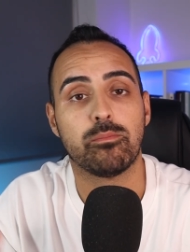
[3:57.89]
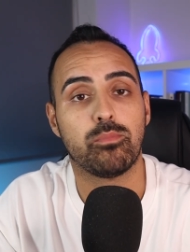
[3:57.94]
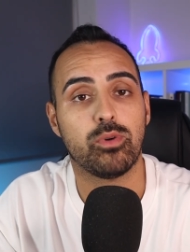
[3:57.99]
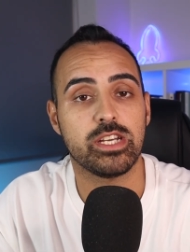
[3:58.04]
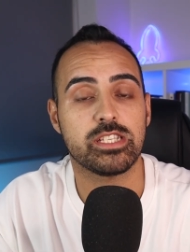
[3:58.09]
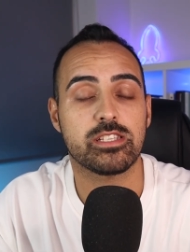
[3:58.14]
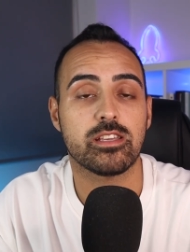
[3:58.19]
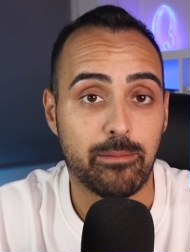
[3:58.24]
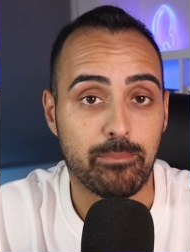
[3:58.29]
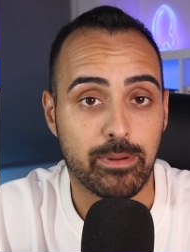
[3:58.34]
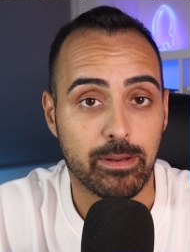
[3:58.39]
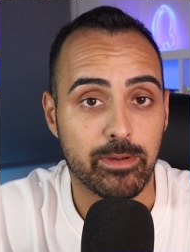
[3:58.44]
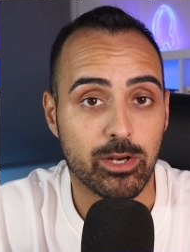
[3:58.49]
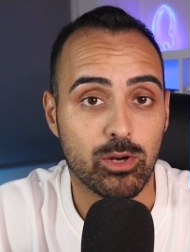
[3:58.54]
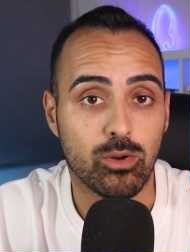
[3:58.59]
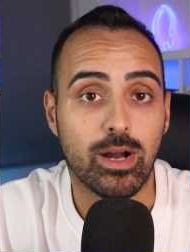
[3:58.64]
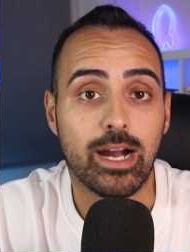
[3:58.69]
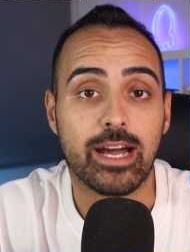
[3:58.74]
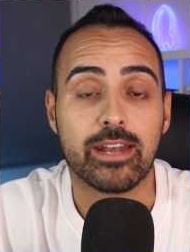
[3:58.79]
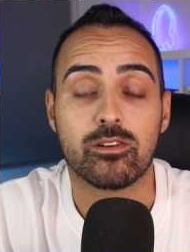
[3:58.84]
Pues en primer
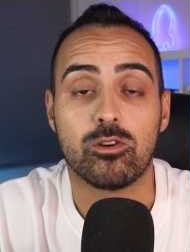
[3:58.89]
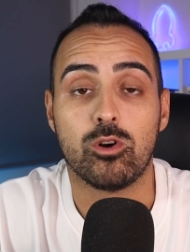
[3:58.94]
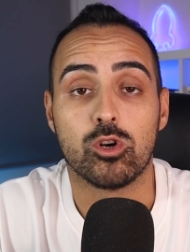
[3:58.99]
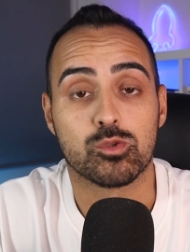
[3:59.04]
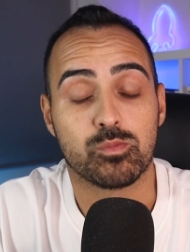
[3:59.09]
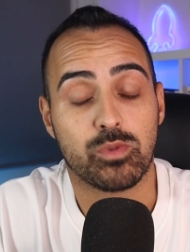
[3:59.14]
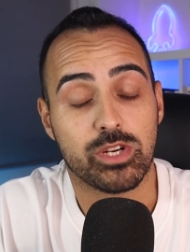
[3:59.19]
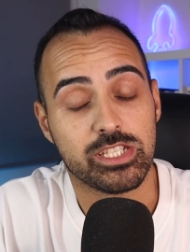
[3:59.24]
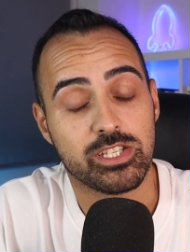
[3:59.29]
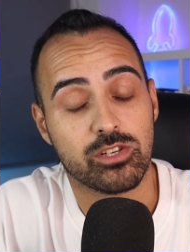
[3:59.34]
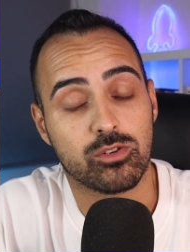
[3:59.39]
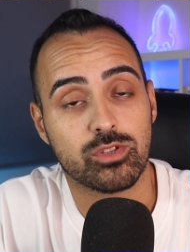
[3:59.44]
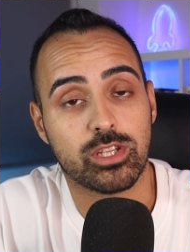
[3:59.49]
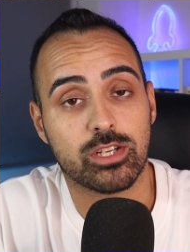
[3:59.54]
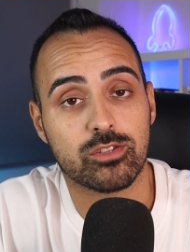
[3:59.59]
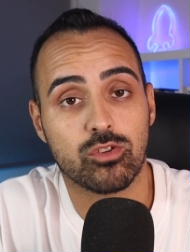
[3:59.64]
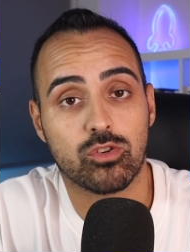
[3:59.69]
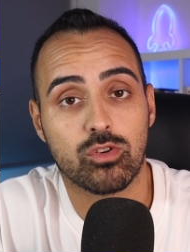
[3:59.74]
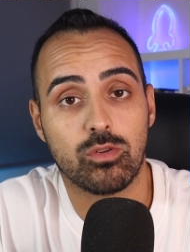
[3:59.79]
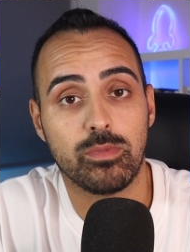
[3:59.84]
lugar, os ponéis en
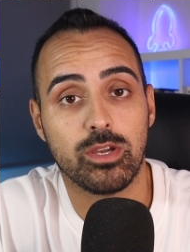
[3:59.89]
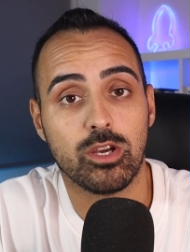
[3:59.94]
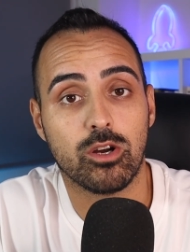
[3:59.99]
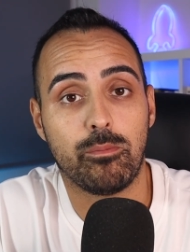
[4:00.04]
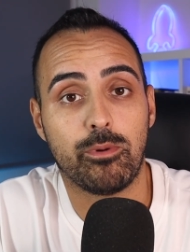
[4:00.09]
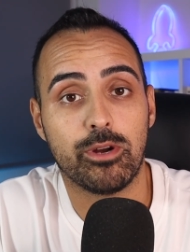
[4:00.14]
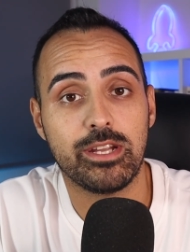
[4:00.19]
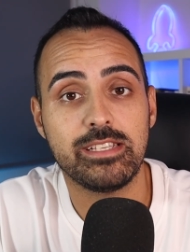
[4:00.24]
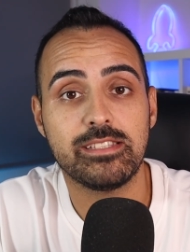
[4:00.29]
contacto conmigo por